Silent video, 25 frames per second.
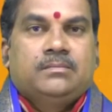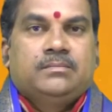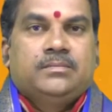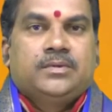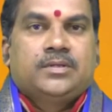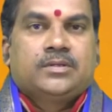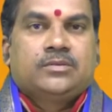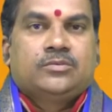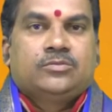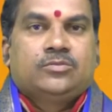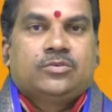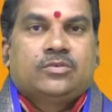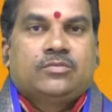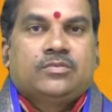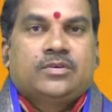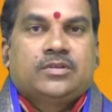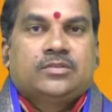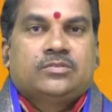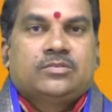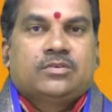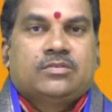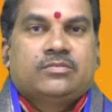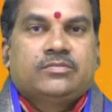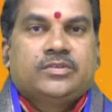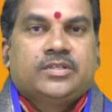మీకు దుర్వ
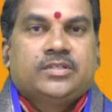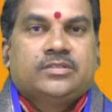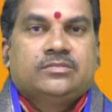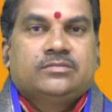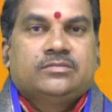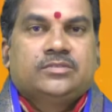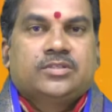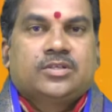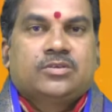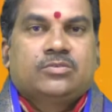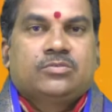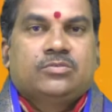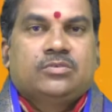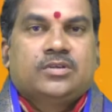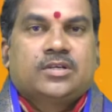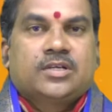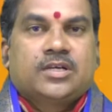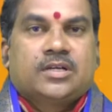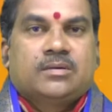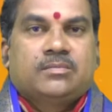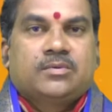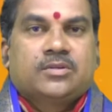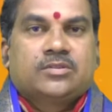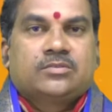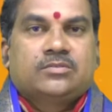దుర్వ్యయం ఎక్కువగా
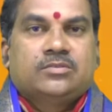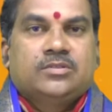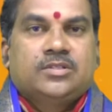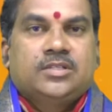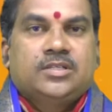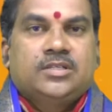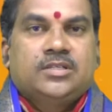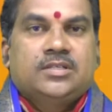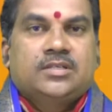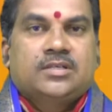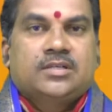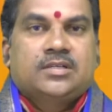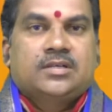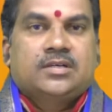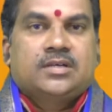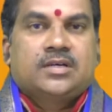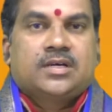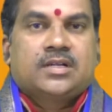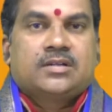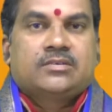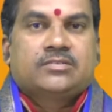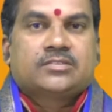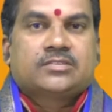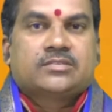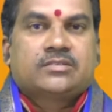కనబడుతుంది
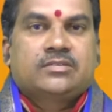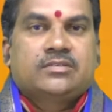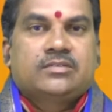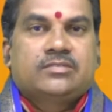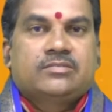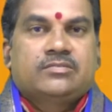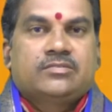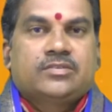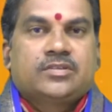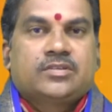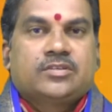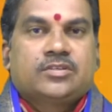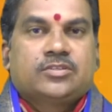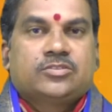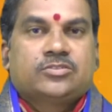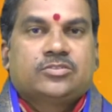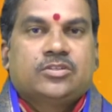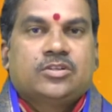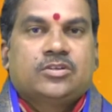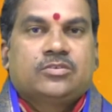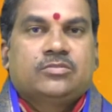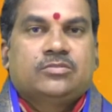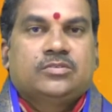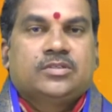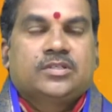అనవసరమైనటువంటి
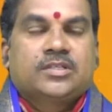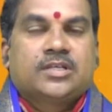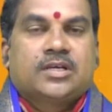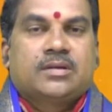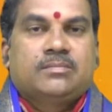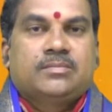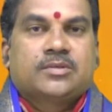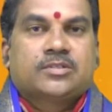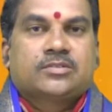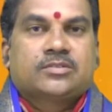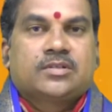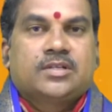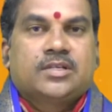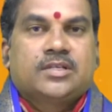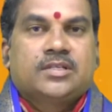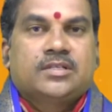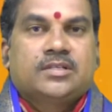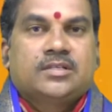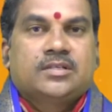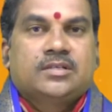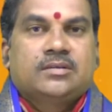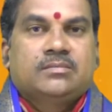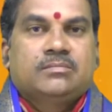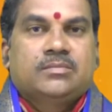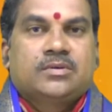ఖర్చులు ఎక్కువగా కనబడుతున్నాయి
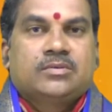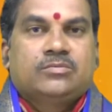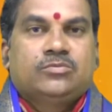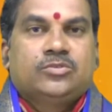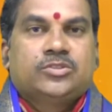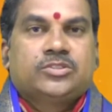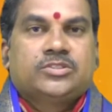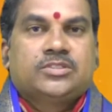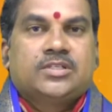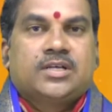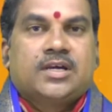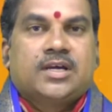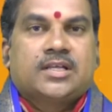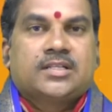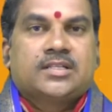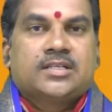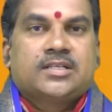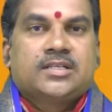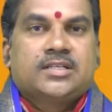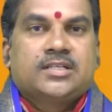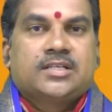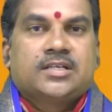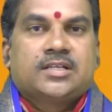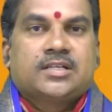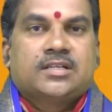మరి వచ్చిన
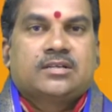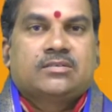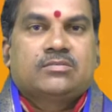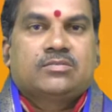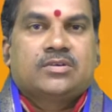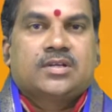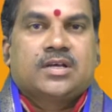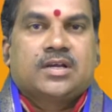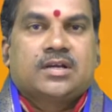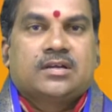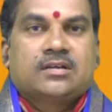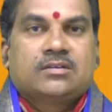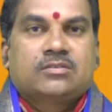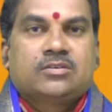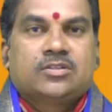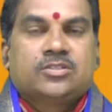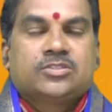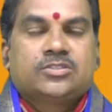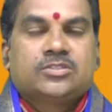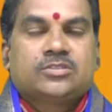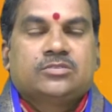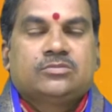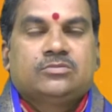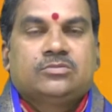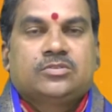ఆదాయం కన్నా కూడా
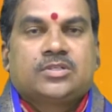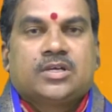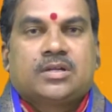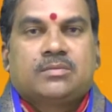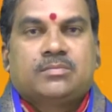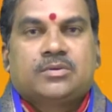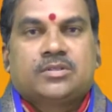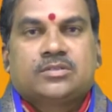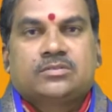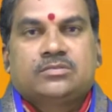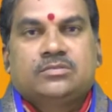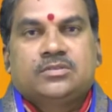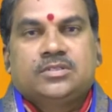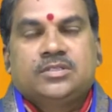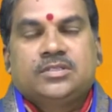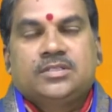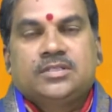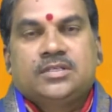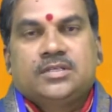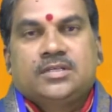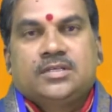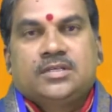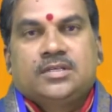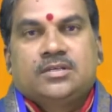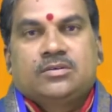ఖర్చు ఎక్కువ కనబడుతుంది
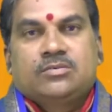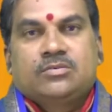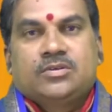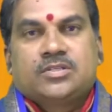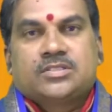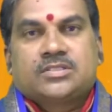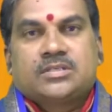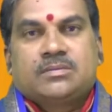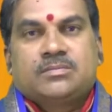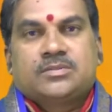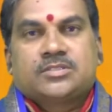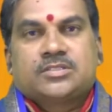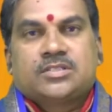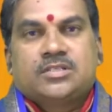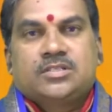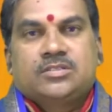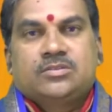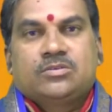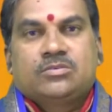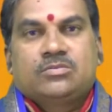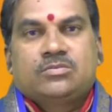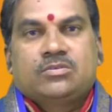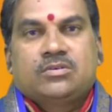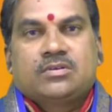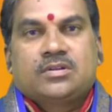కొన్ని సమస్యలు
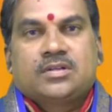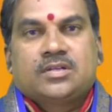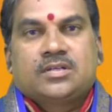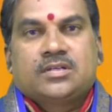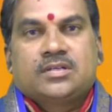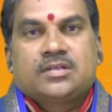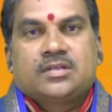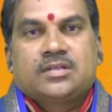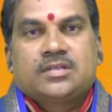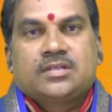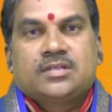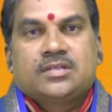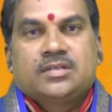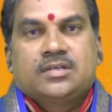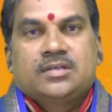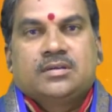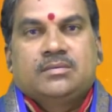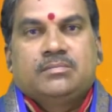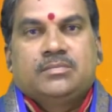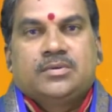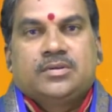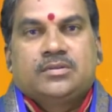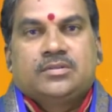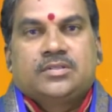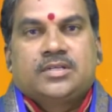ఎదుర్కోవడానికి
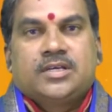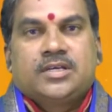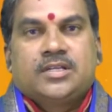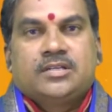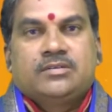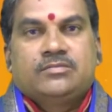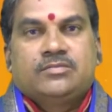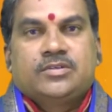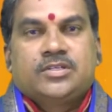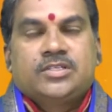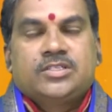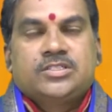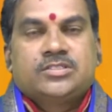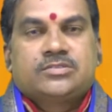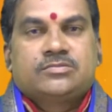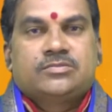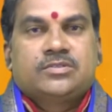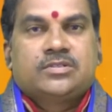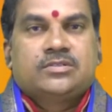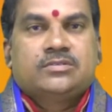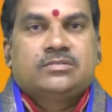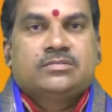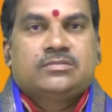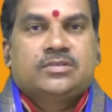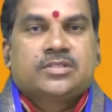మీరు ధైర్యం
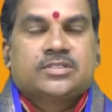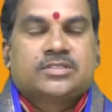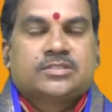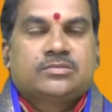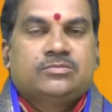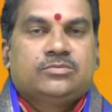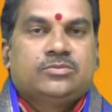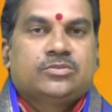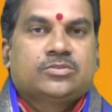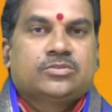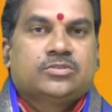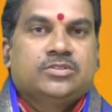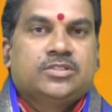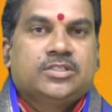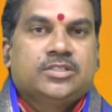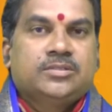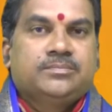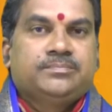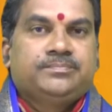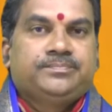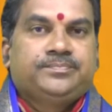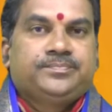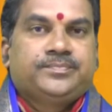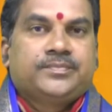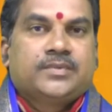వహించవలసి ఉంటుంది
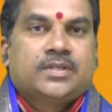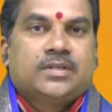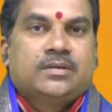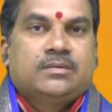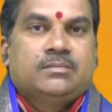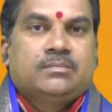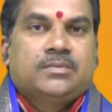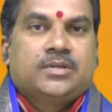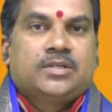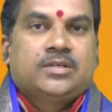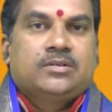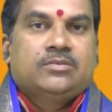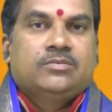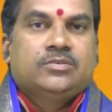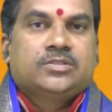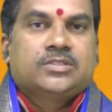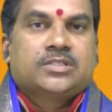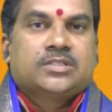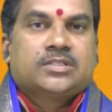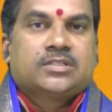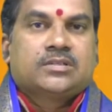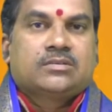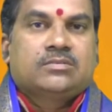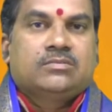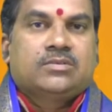మరి ఈ
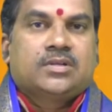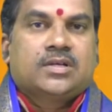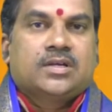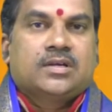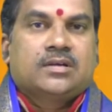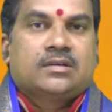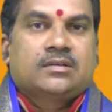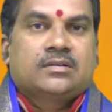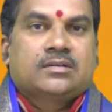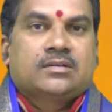రోజంతా కూడా